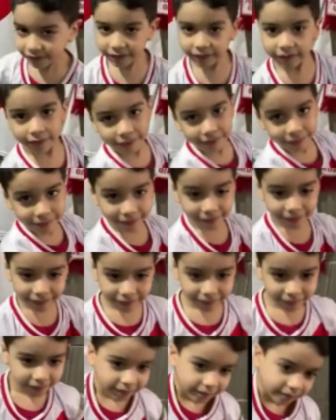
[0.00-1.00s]
en la cintura.
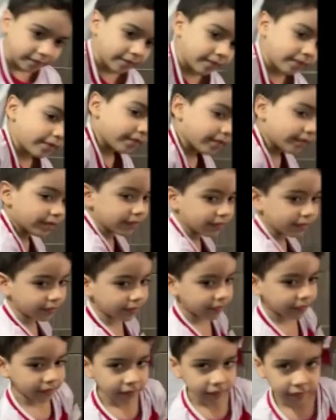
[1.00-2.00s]
Y así, las
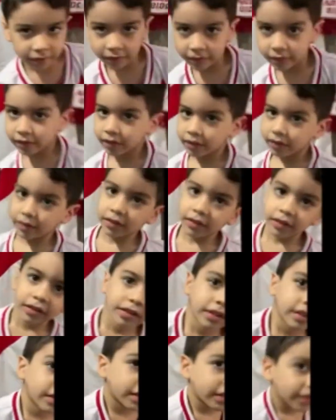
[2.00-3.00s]
dos, las dos, las dos.
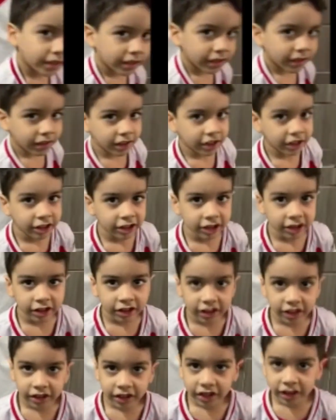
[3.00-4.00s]
Eso,
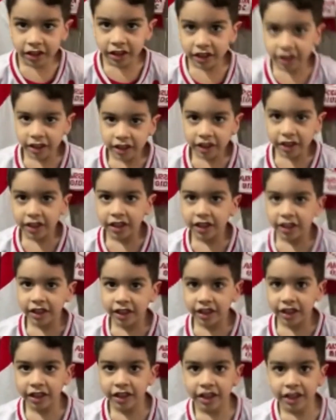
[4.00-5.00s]
eso, eso, sí. Muévete,
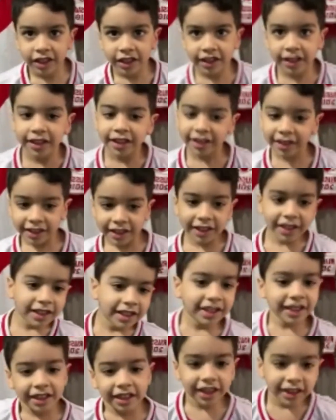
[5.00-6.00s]
muévete, muévete.
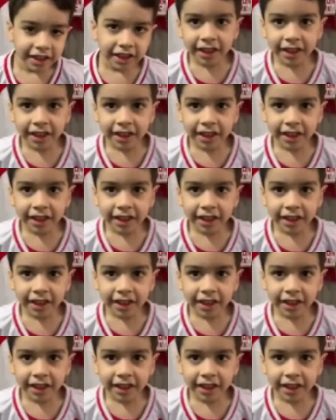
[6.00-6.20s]
Eso,